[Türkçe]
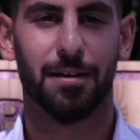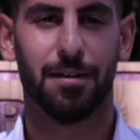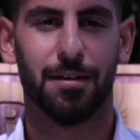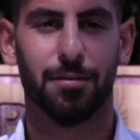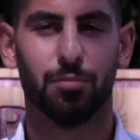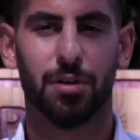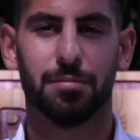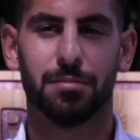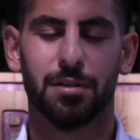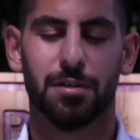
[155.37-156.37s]
E,
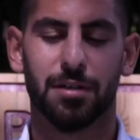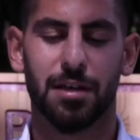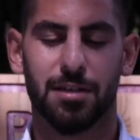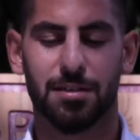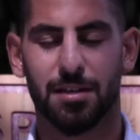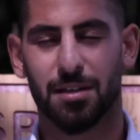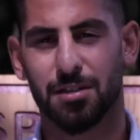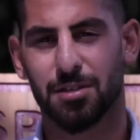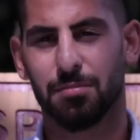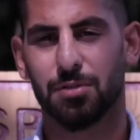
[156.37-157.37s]
umarım e, geçen sene
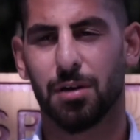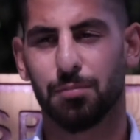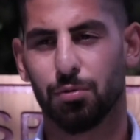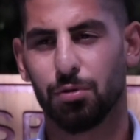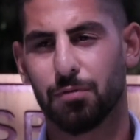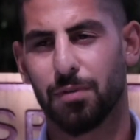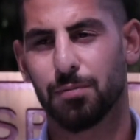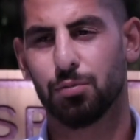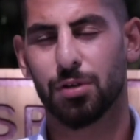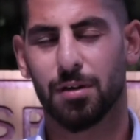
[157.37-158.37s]
kaçan bir şampiyonluk
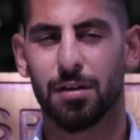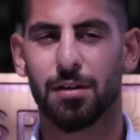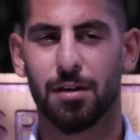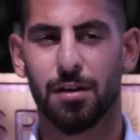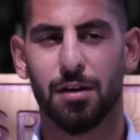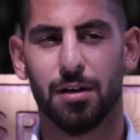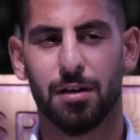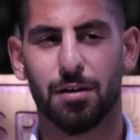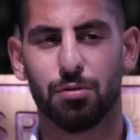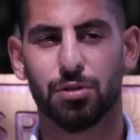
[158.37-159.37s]
var. Bu sene
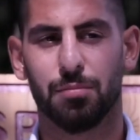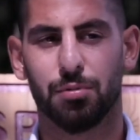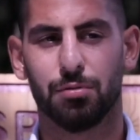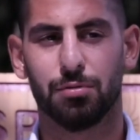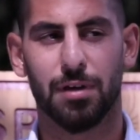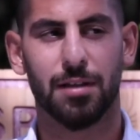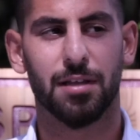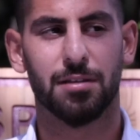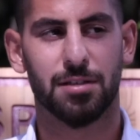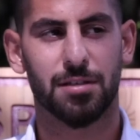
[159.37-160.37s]
e, o şampiyonluğu
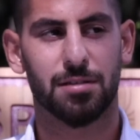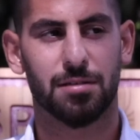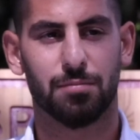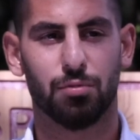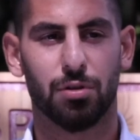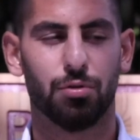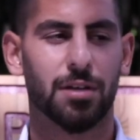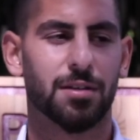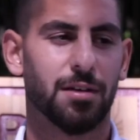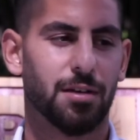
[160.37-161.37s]
elde edeceğiz. Buna
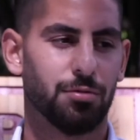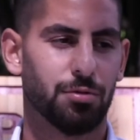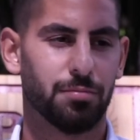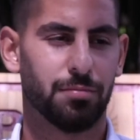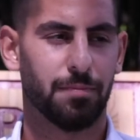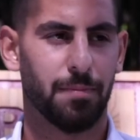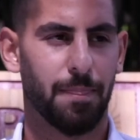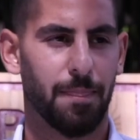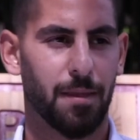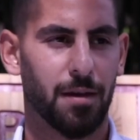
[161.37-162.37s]
yürekten inanıyorum.
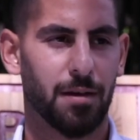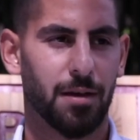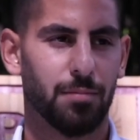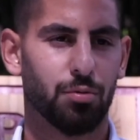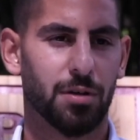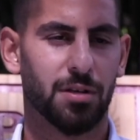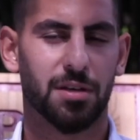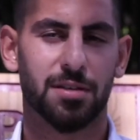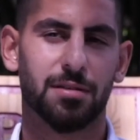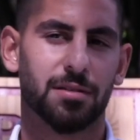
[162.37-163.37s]
E, burayı da
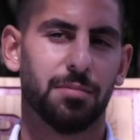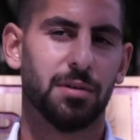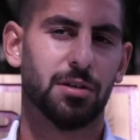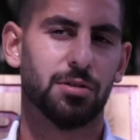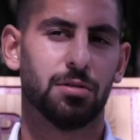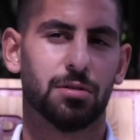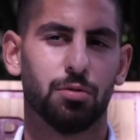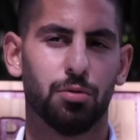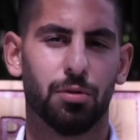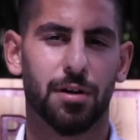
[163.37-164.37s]
kesinlikle bir
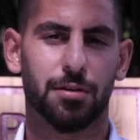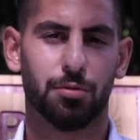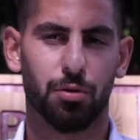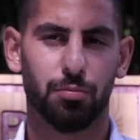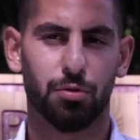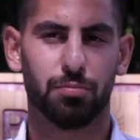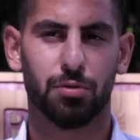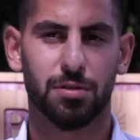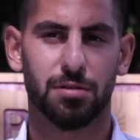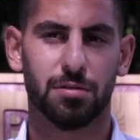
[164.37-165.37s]
ikincilik kulüp olarak
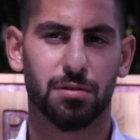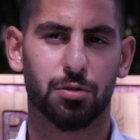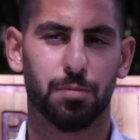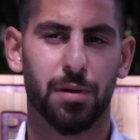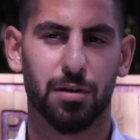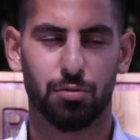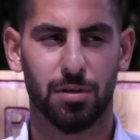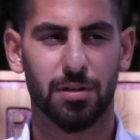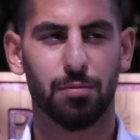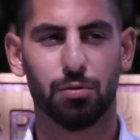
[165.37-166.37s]
görmüyorum. Burası e, Süper Lig
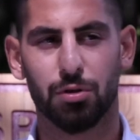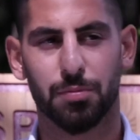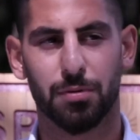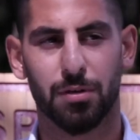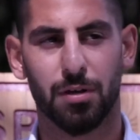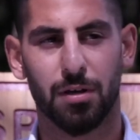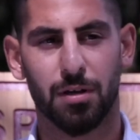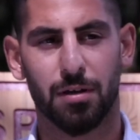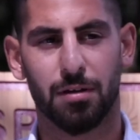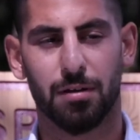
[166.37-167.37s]
düzeyinde bir kulüp.
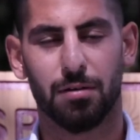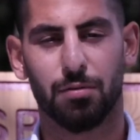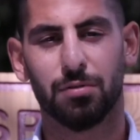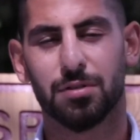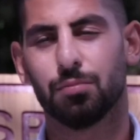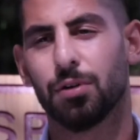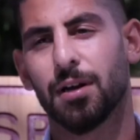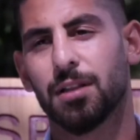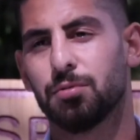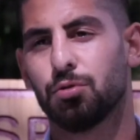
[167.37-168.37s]
E, onun için
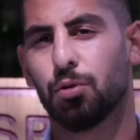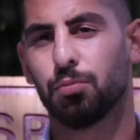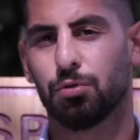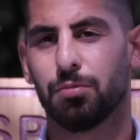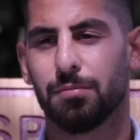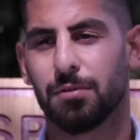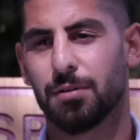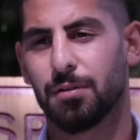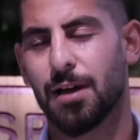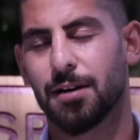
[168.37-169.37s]
buraya geldiğim için çok
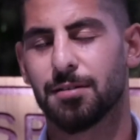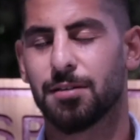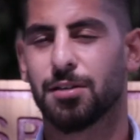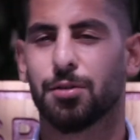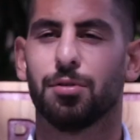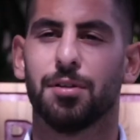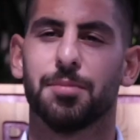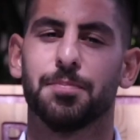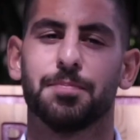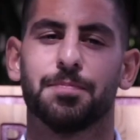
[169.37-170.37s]
mutluyum. Herkese teşekkür
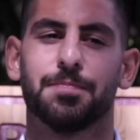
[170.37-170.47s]
ederim.